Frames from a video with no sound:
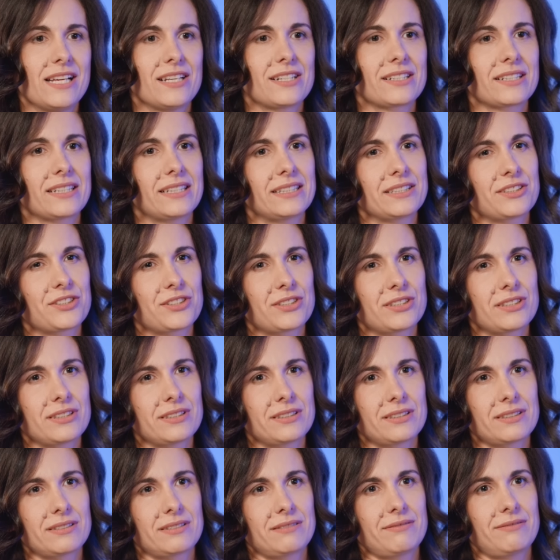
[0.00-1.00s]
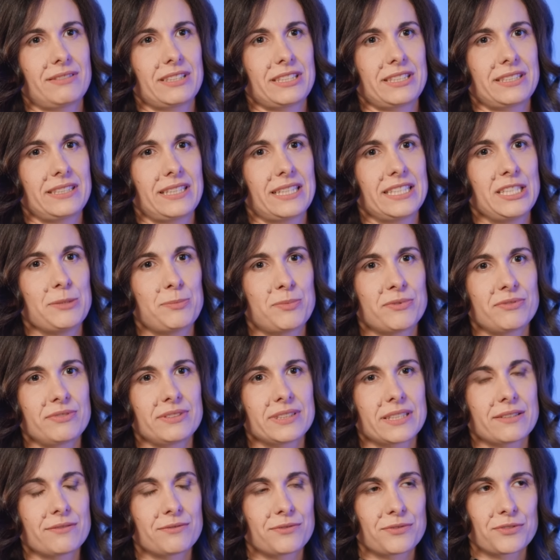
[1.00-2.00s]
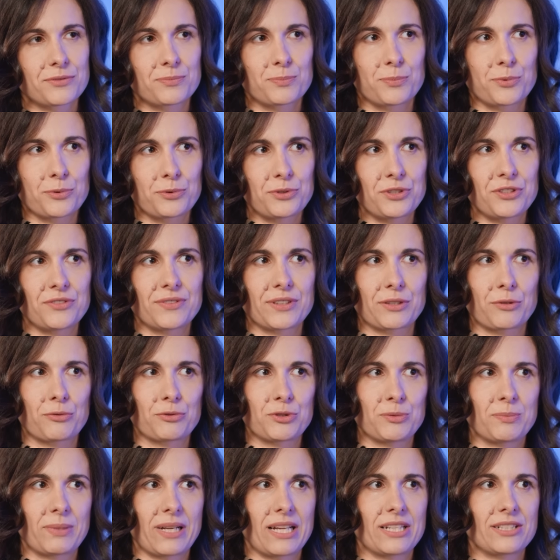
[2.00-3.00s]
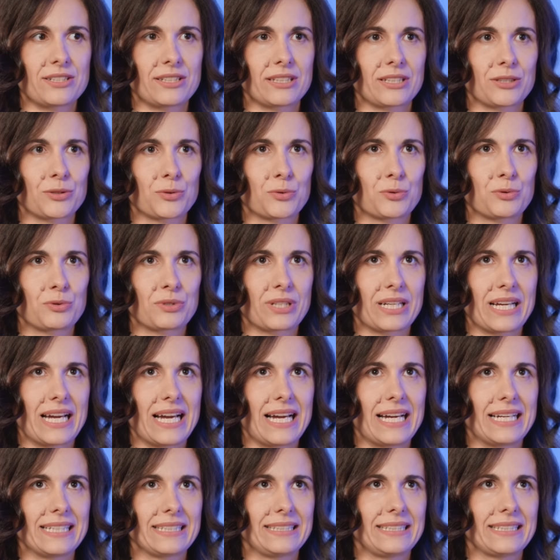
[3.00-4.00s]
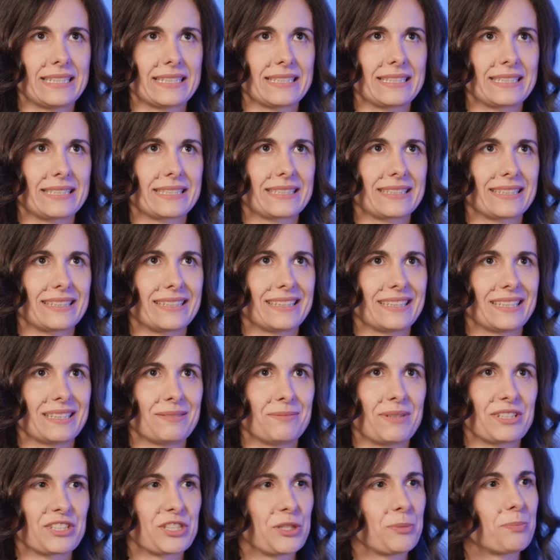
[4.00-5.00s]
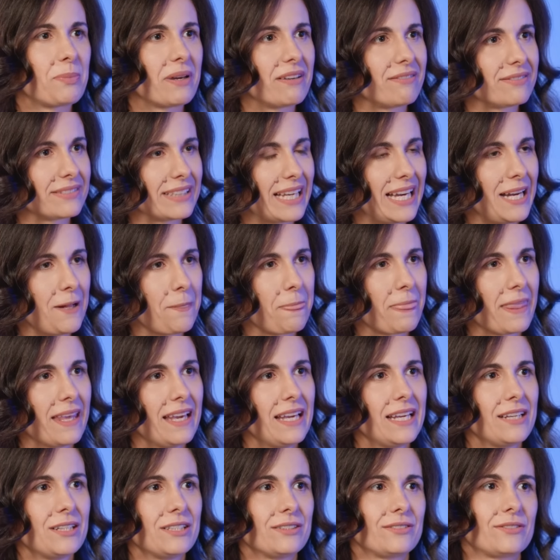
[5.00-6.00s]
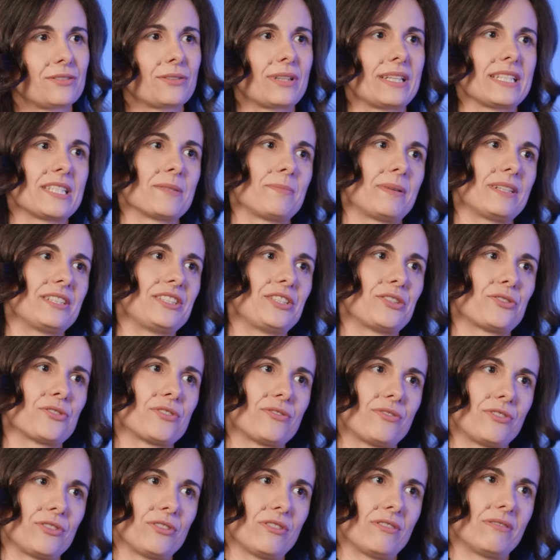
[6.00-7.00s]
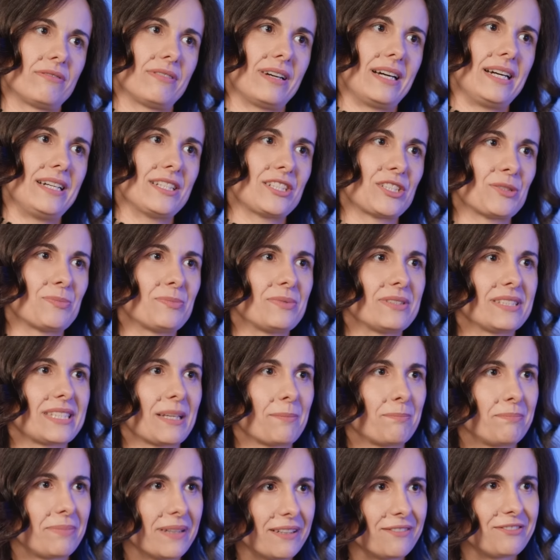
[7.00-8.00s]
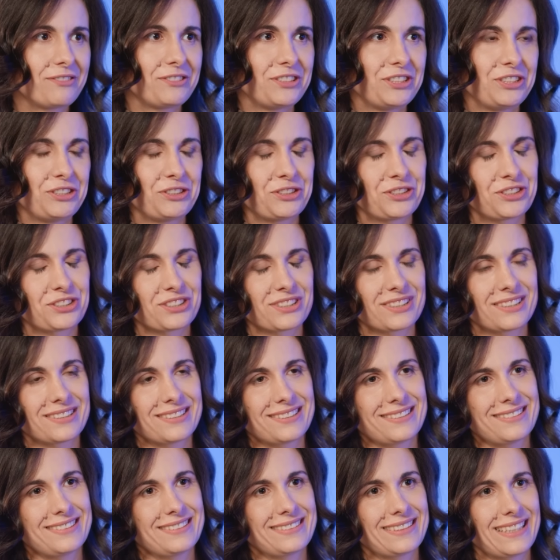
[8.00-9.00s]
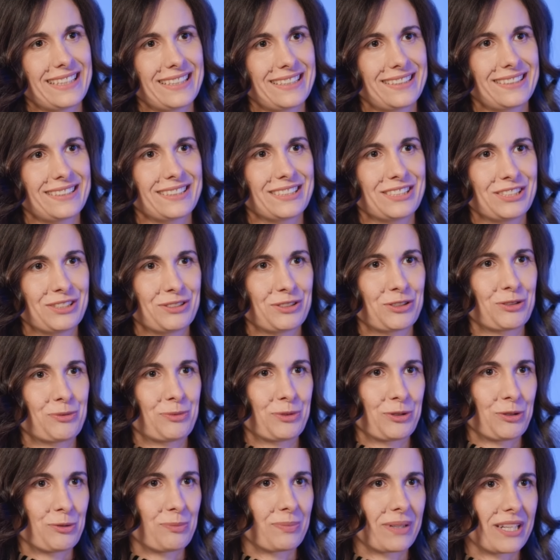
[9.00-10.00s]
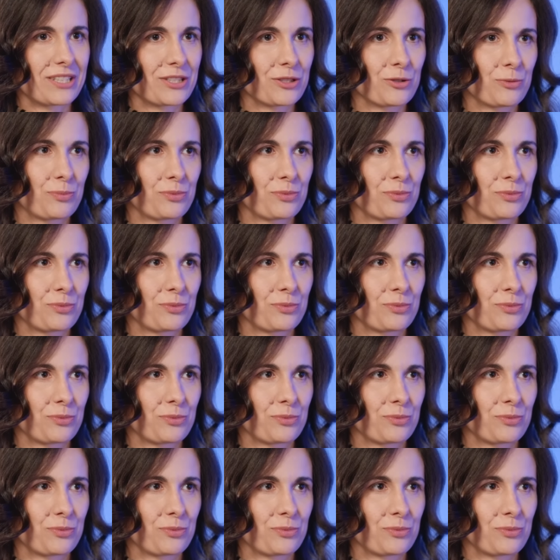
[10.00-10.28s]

że czy właśnie ja nie powinnam pójść w jakąś branżę, która jest bardziej pewna, która jest bardziej rozwojowa, żeby zapewnić e, tak, e, tą moją pracę